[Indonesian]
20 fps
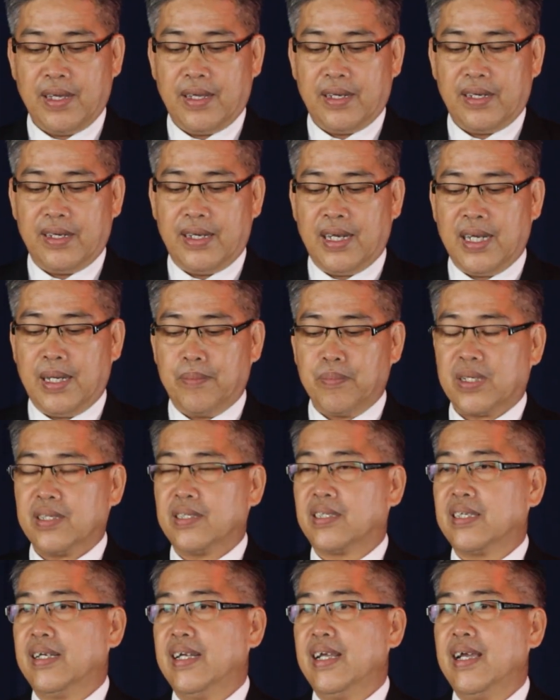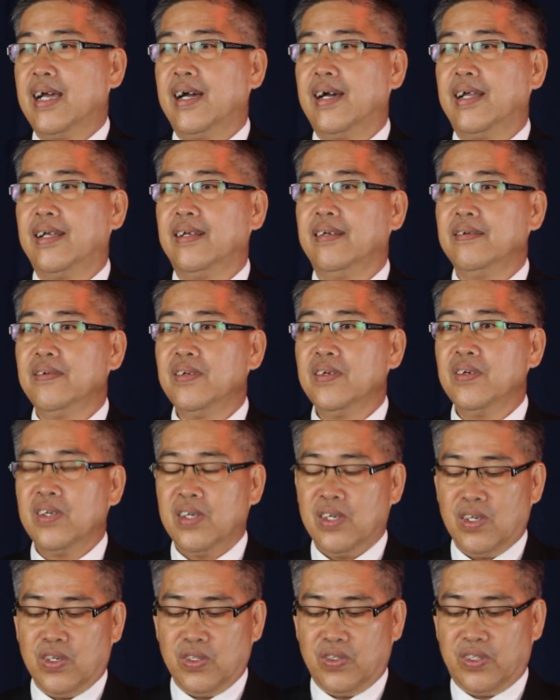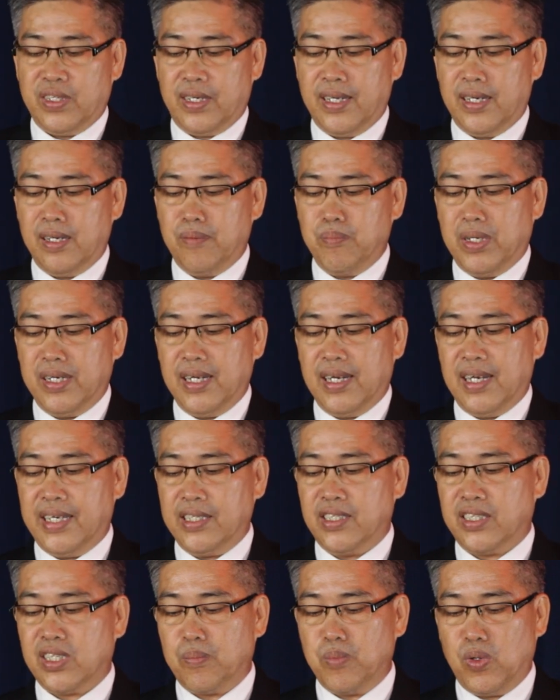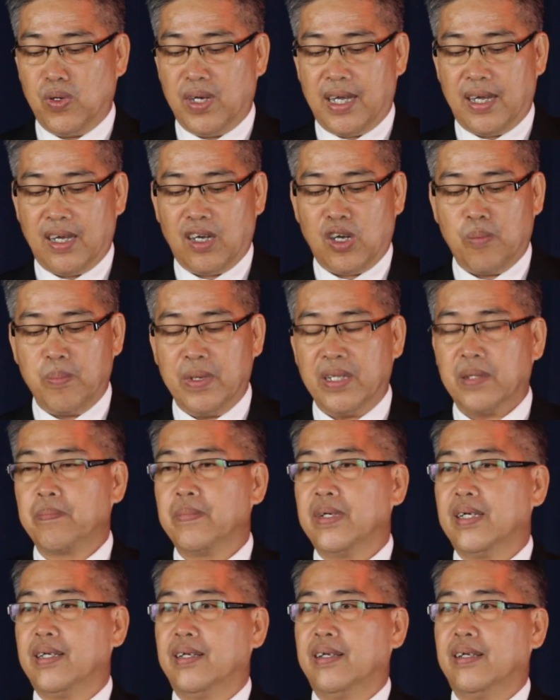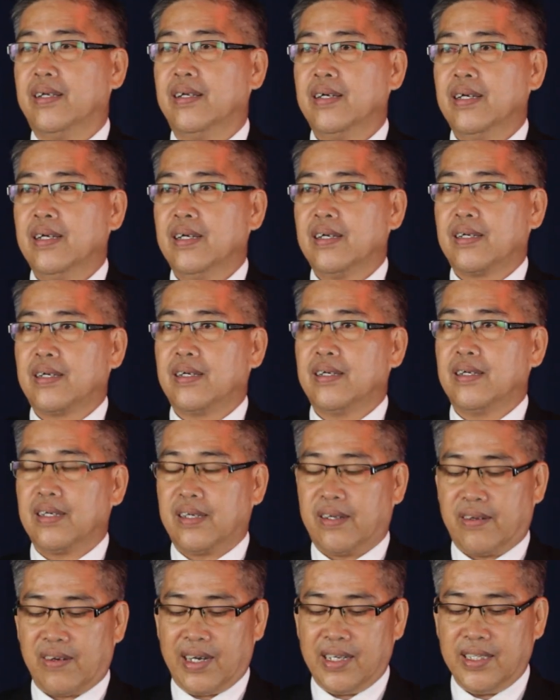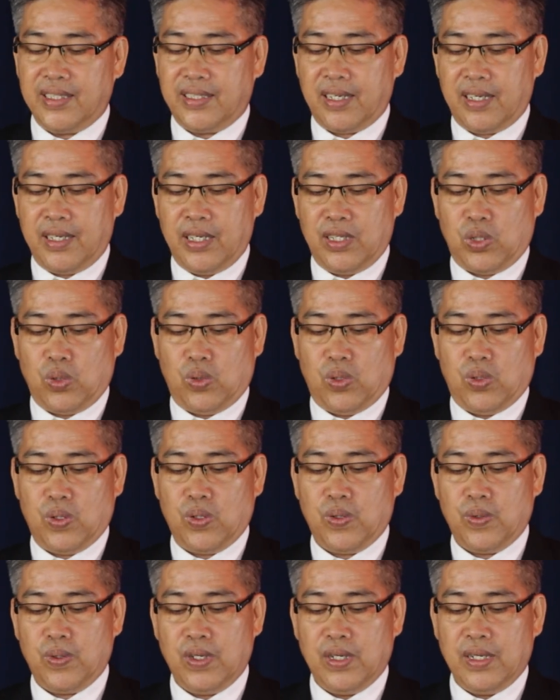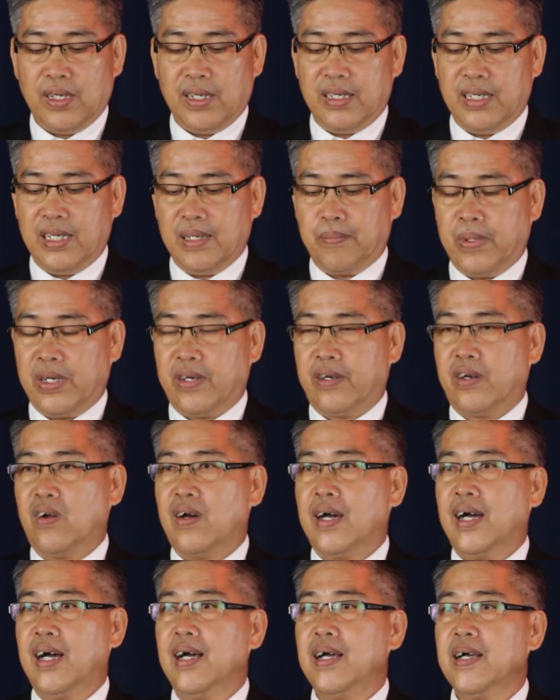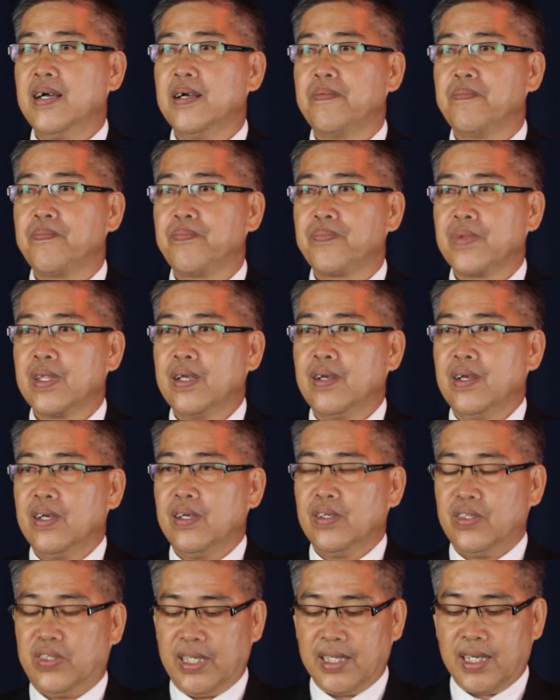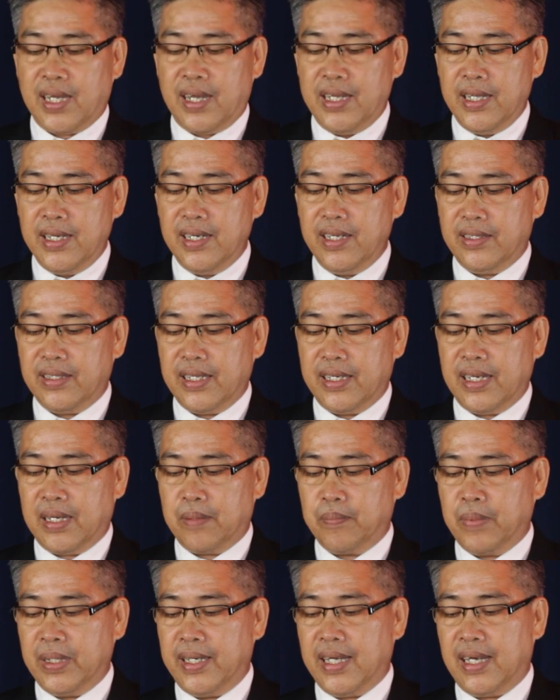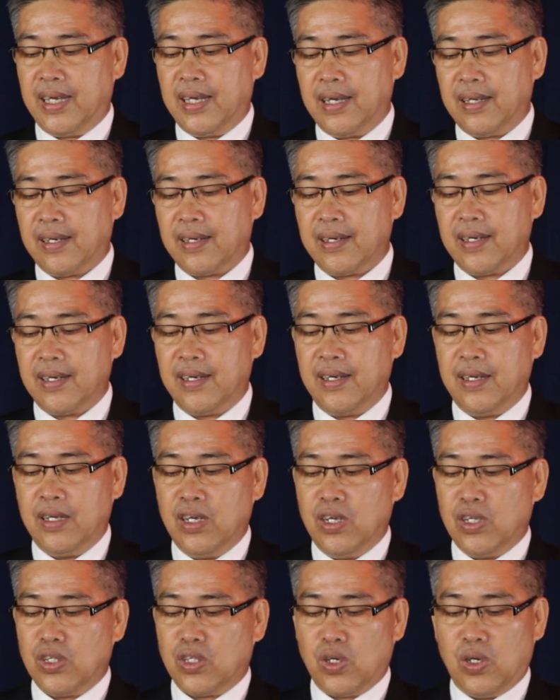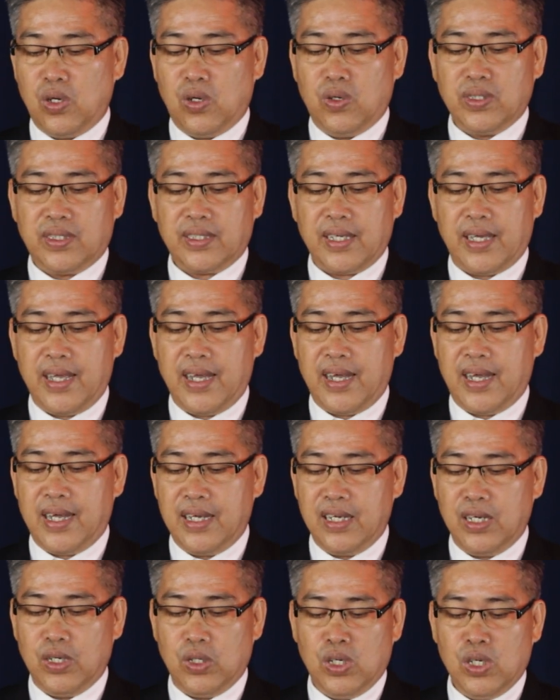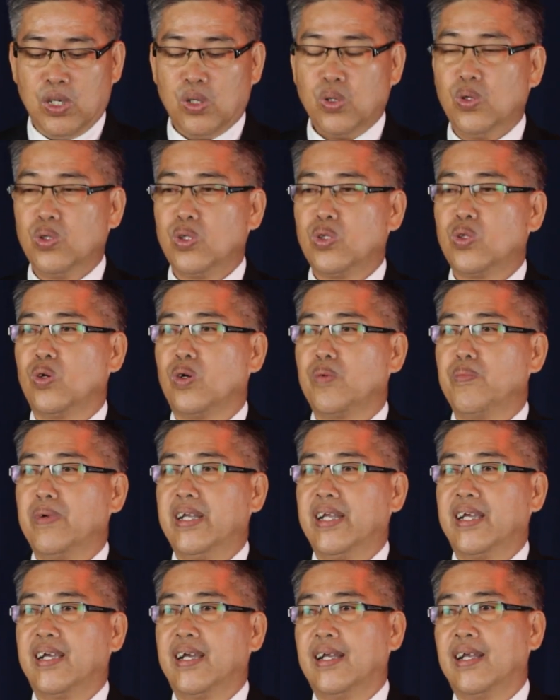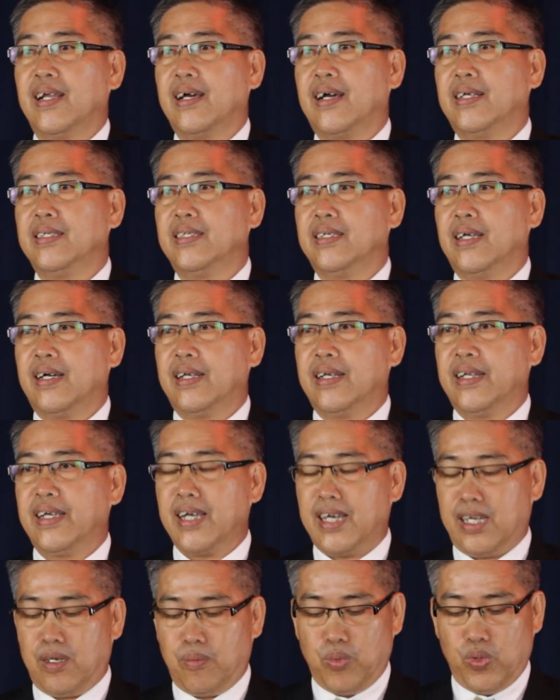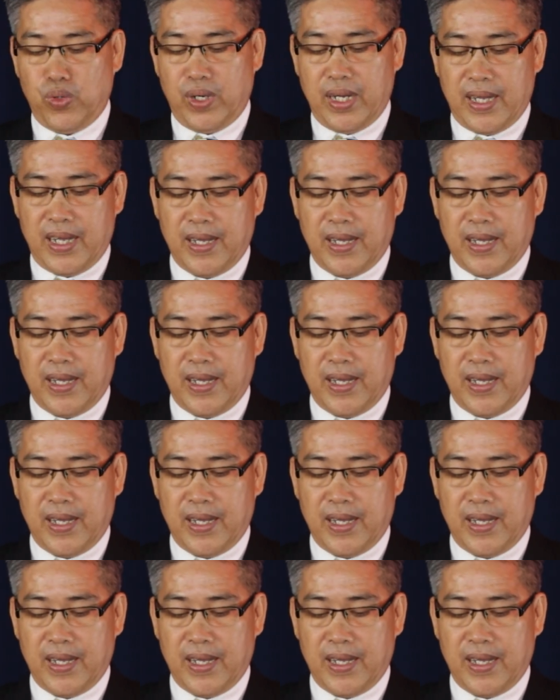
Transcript: Dalam kesedihan, Jane menilai semula komitmen ke gereja itu. Dia berdoa, jika ini tidak benar, tolong saya untuk meninggalkannya dengan mudah.